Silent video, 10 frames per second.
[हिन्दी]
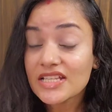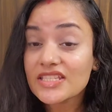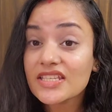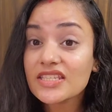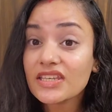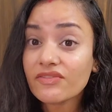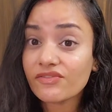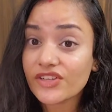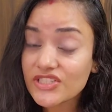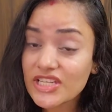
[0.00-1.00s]
जिसकी
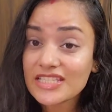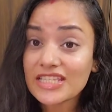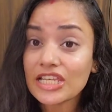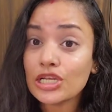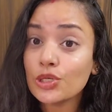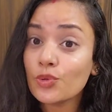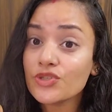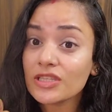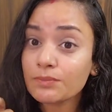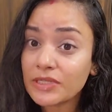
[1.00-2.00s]
वजह से
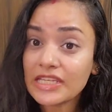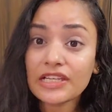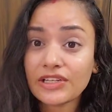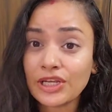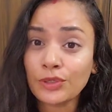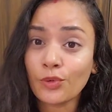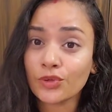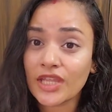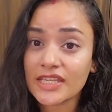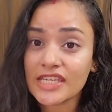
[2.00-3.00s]
इल्यूजन भी क्रिएट
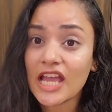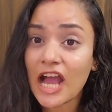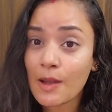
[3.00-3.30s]
होता है कि